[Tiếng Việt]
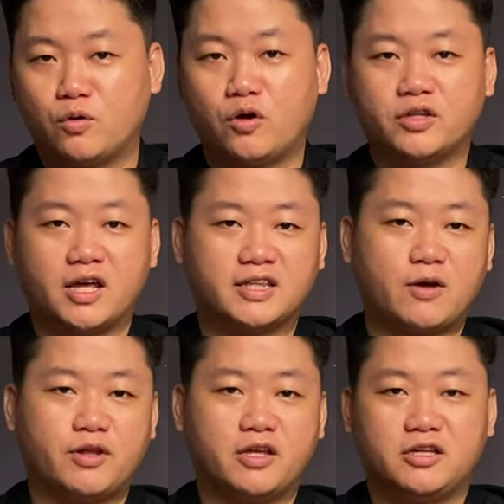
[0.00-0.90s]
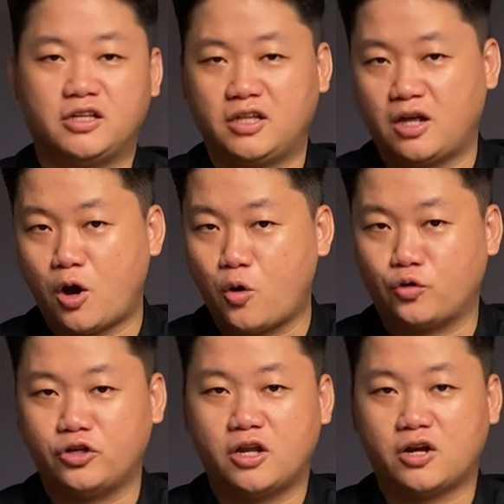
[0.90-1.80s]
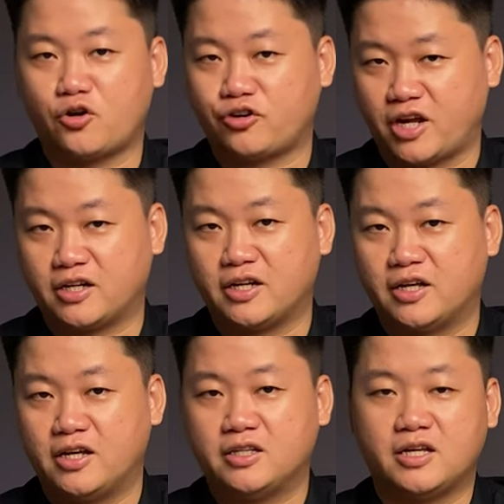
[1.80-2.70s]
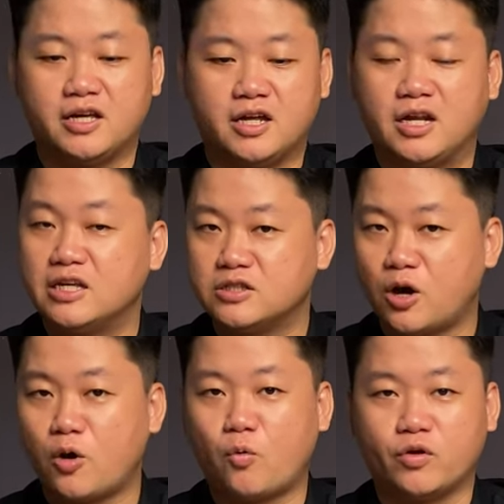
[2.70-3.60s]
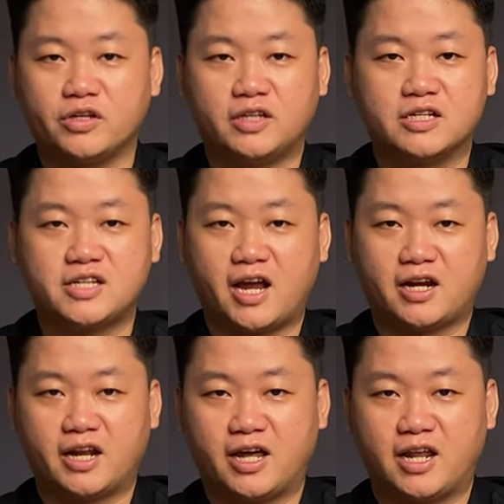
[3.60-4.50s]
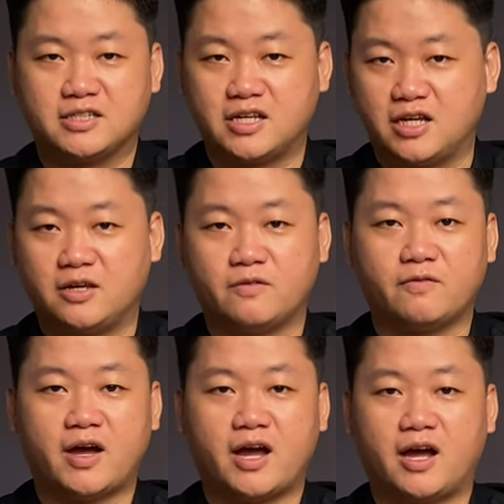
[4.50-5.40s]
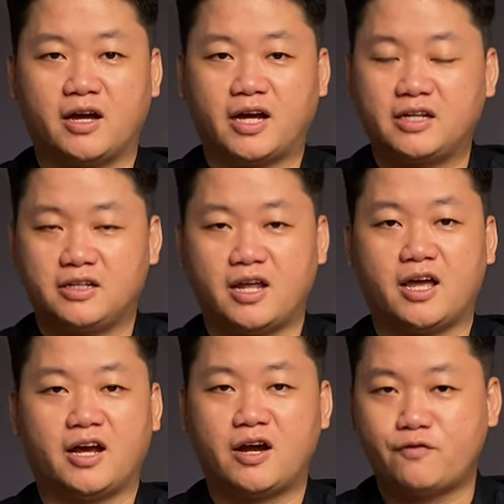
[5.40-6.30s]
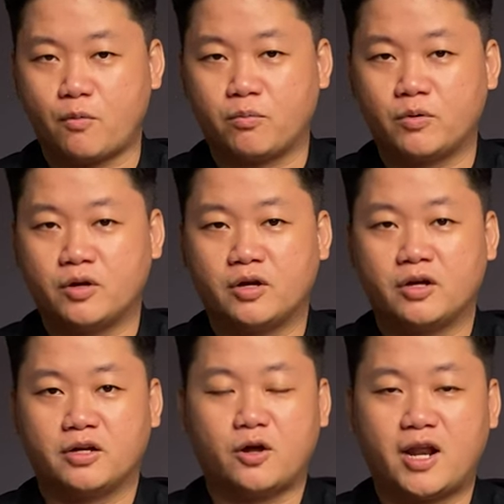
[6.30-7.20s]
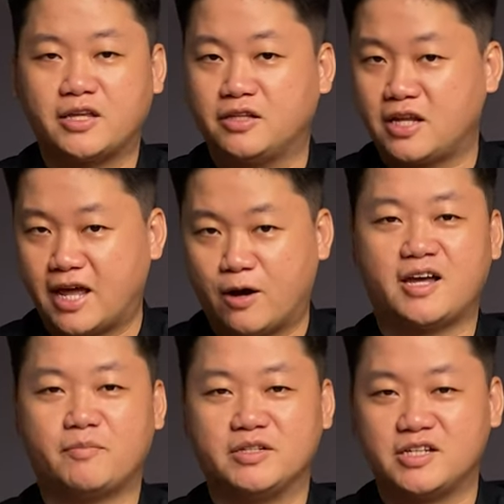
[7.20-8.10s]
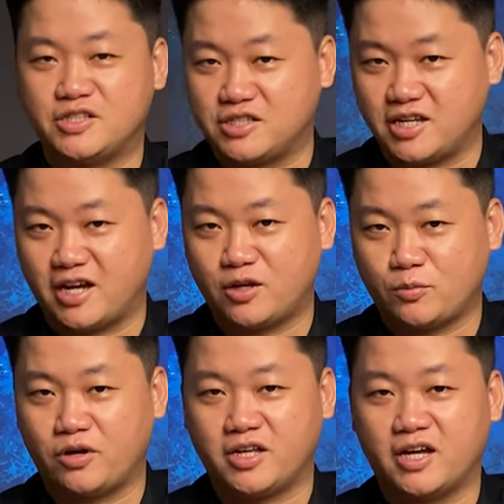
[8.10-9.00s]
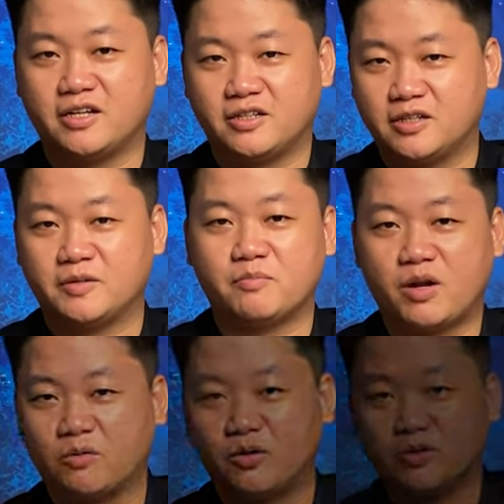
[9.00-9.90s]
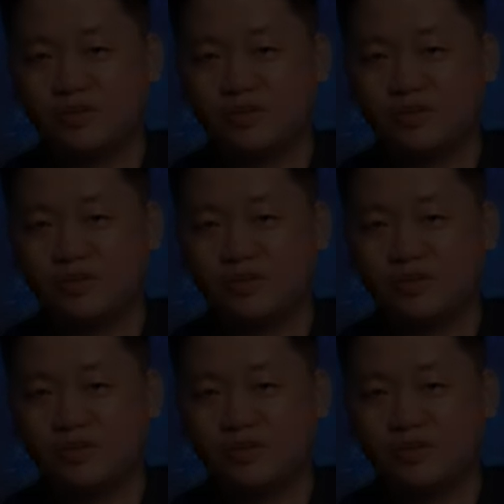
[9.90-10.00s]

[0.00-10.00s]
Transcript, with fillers: có thể tạo nên những tiếng ồn như là rọt rẹt. Thì lý do của những tình trạng này là gì và cách để khắc phục nó là như thế nào, mình sẽ chia sẻ cái đó cho mọi người nha. Bắt đầu thôi.